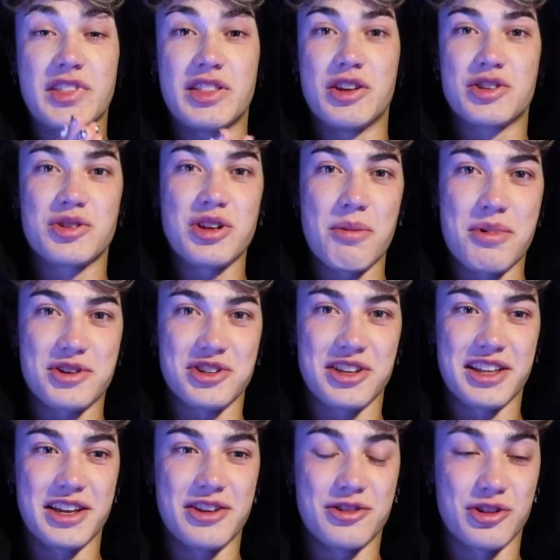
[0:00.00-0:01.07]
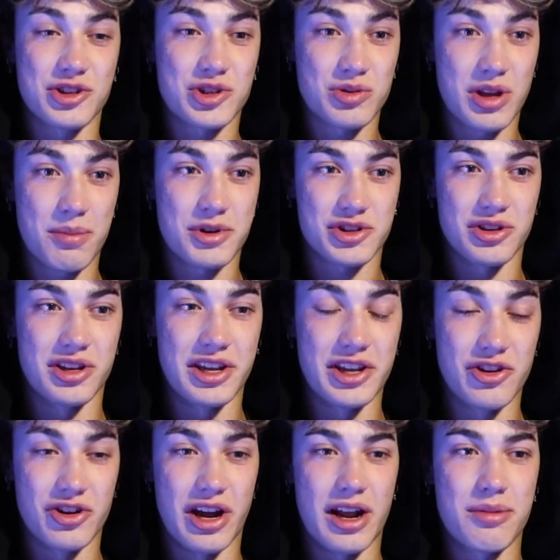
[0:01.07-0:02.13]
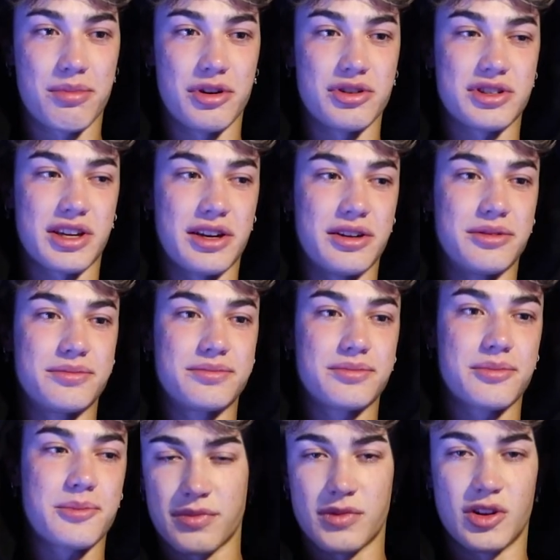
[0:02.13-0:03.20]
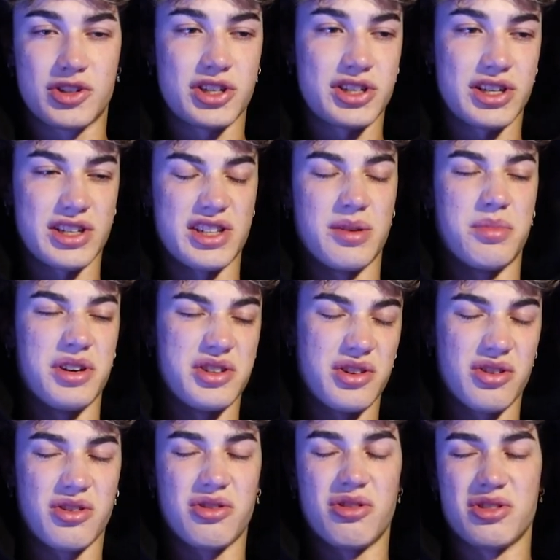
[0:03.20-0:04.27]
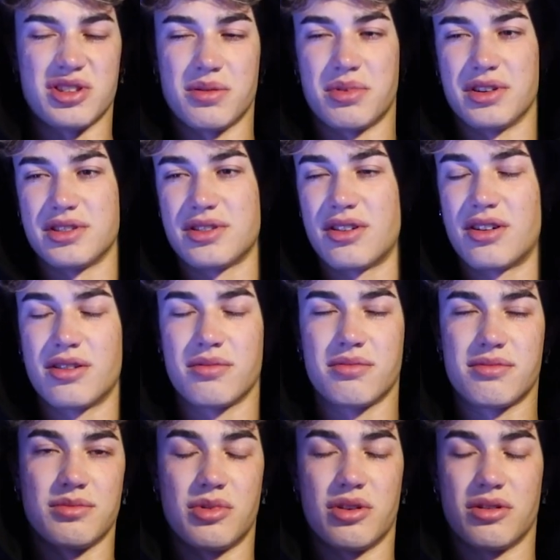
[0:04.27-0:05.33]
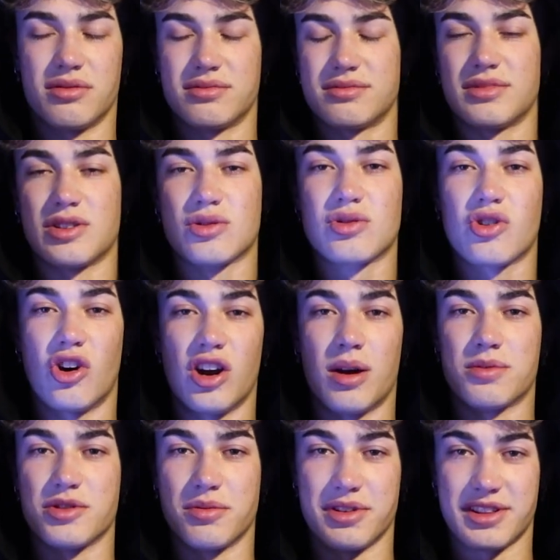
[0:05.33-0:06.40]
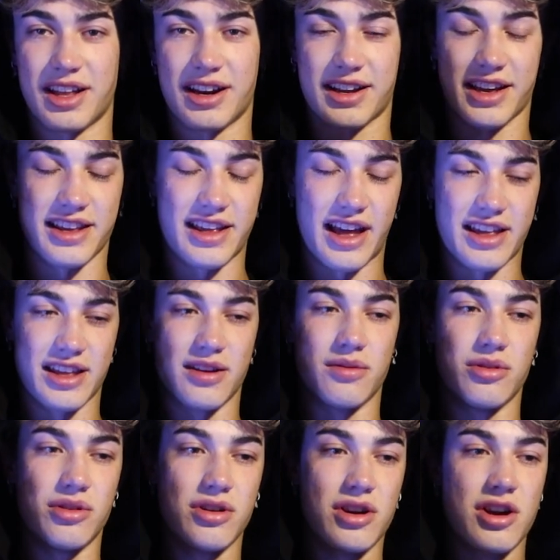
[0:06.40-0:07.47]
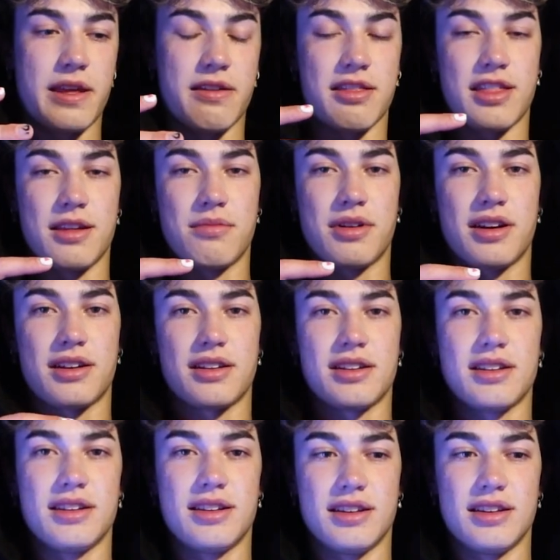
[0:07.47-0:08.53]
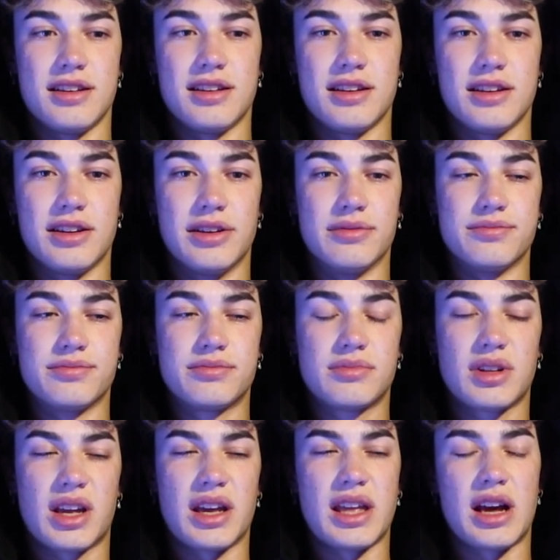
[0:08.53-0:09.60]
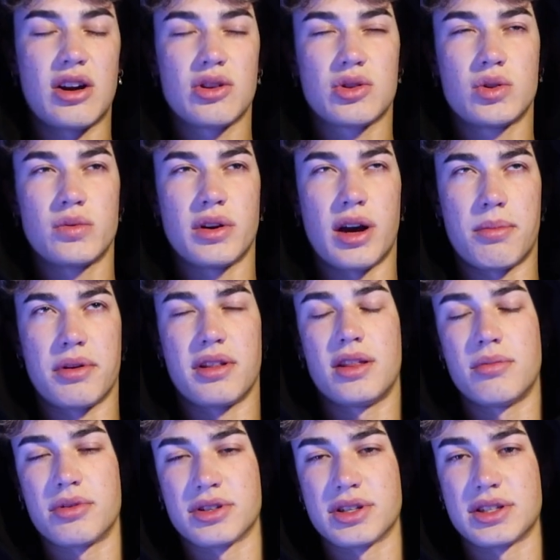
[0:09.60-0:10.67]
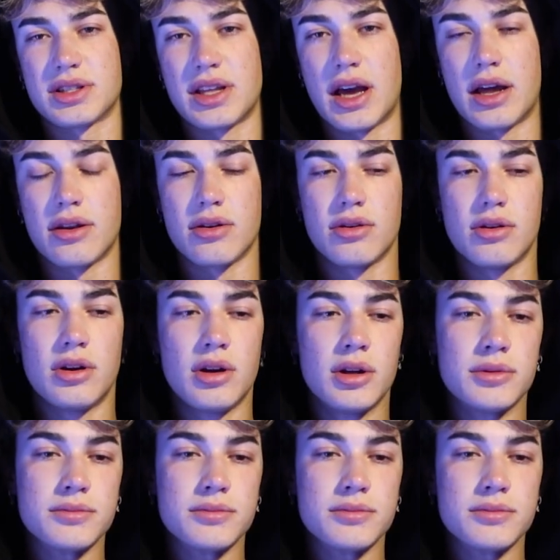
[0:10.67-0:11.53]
No una persona no soy una persona de llorar, pero es que no sé si es depresión o no es depresión. Bueno, es un colapso mental que ya llevo encima y que ya lo tuve a principios de este año